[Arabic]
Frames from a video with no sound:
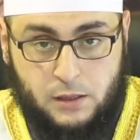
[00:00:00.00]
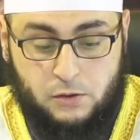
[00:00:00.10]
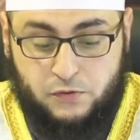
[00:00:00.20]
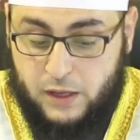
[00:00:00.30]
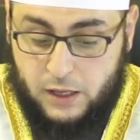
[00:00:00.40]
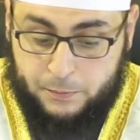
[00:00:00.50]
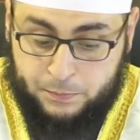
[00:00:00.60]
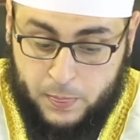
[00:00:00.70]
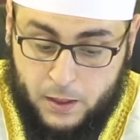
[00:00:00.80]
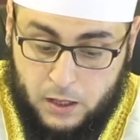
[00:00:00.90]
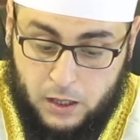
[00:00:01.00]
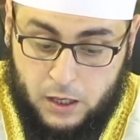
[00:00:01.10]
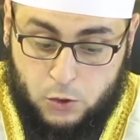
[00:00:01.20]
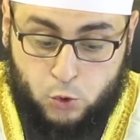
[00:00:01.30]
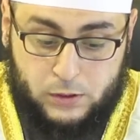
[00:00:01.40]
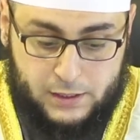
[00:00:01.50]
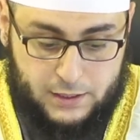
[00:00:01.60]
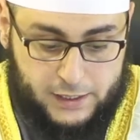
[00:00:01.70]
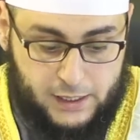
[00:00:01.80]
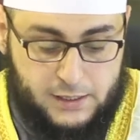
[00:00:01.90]

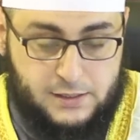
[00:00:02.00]
فيطلق عليه